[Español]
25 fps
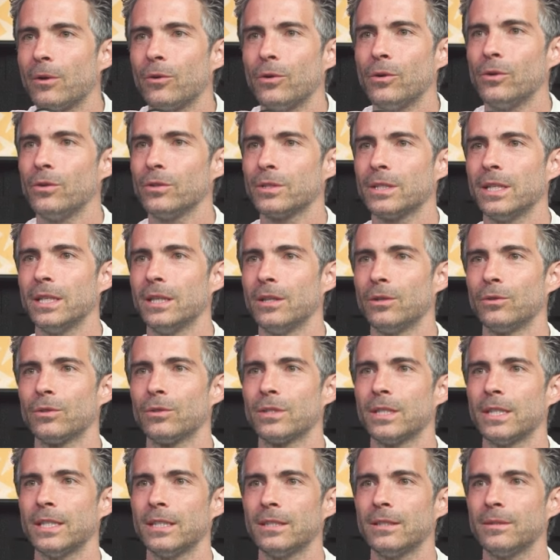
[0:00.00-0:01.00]
conoce,
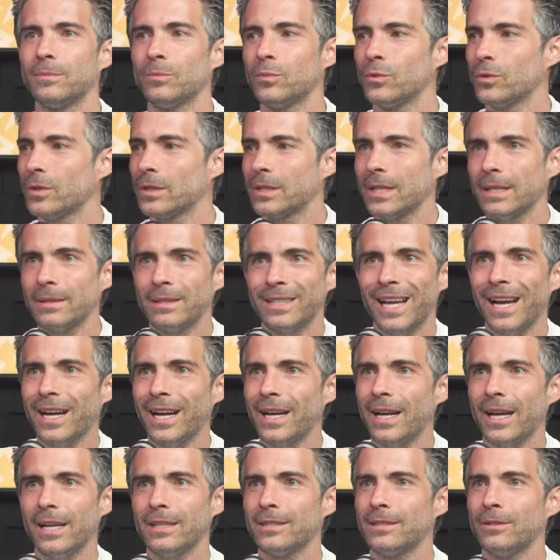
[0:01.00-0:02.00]
entonces pues
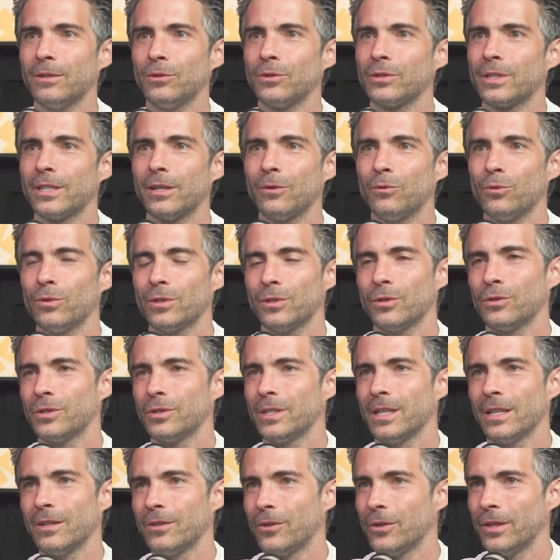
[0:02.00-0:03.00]
sacas los recursos
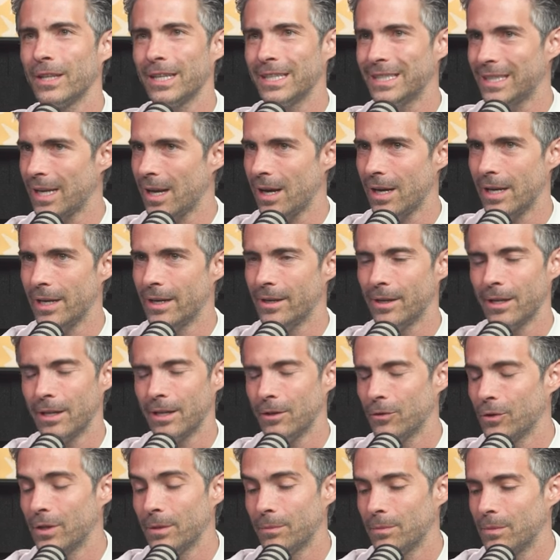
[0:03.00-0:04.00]
de donde salen, de
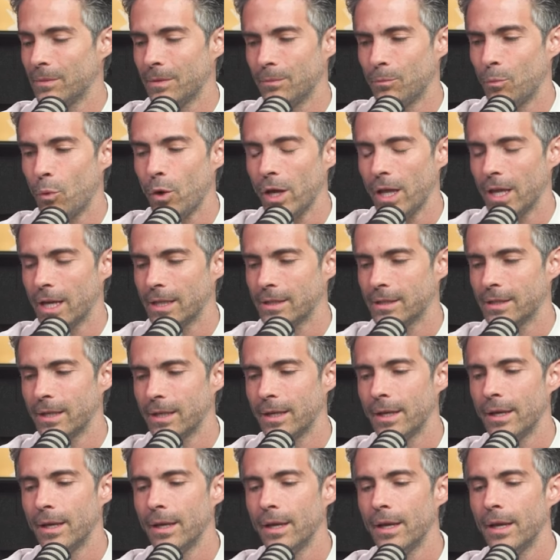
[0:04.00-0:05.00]
donde puedas.
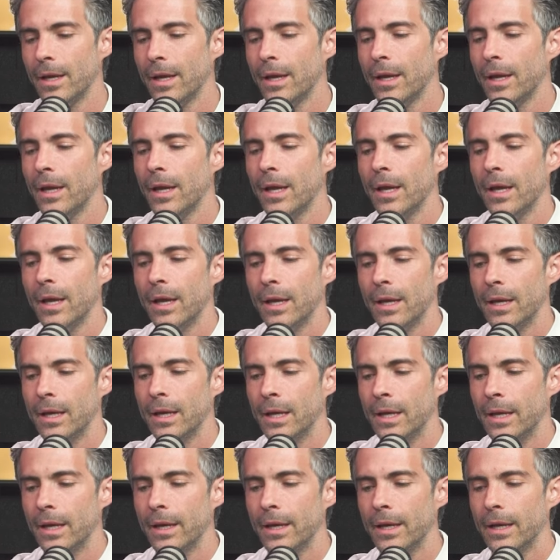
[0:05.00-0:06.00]

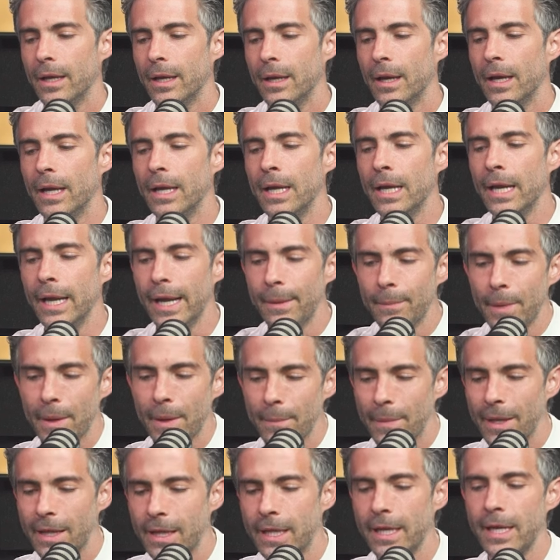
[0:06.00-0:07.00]
Eh, y me
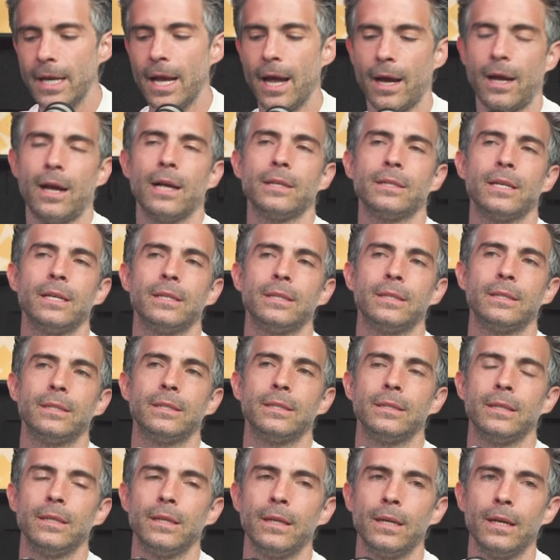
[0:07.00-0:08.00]
metí a
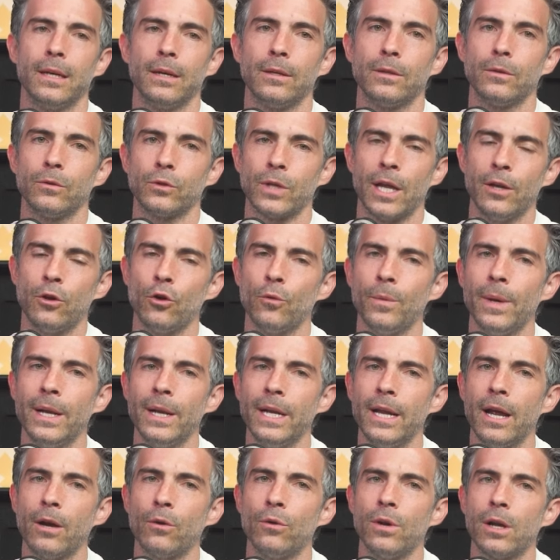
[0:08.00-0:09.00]
casas, eh, o sea, yo
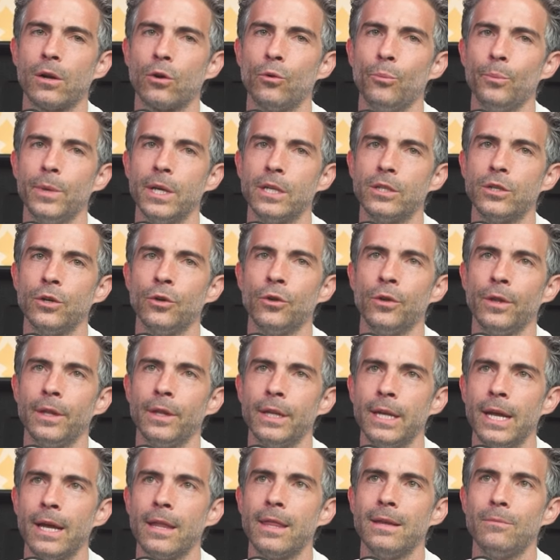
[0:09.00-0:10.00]
venía con la convicción
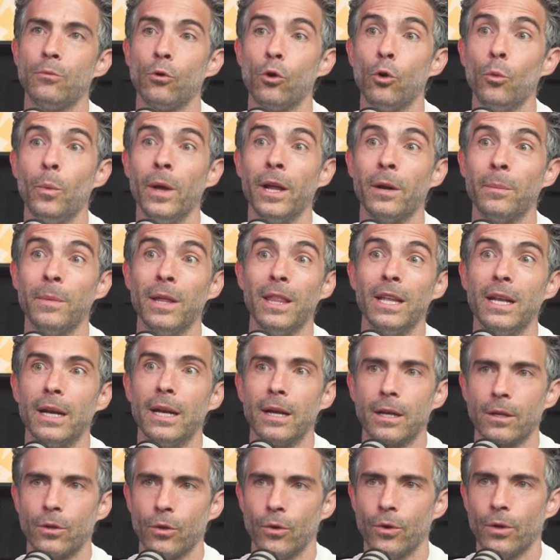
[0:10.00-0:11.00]
ya de volverme
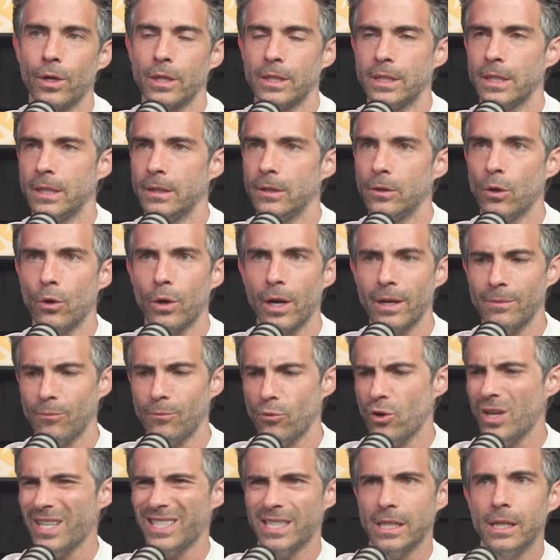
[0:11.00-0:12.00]
director, así, yo ahora
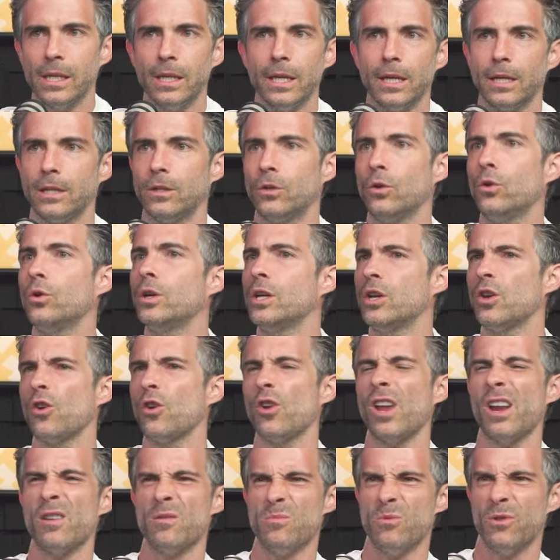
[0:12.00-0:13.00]
voy a ser director y yo
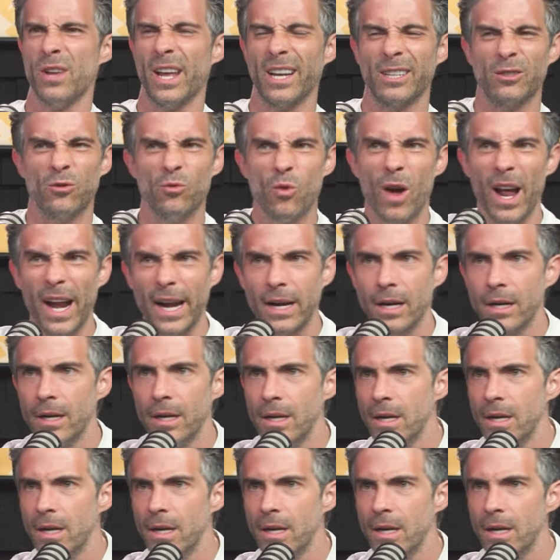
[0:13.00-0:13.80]
ya no voy a actuar,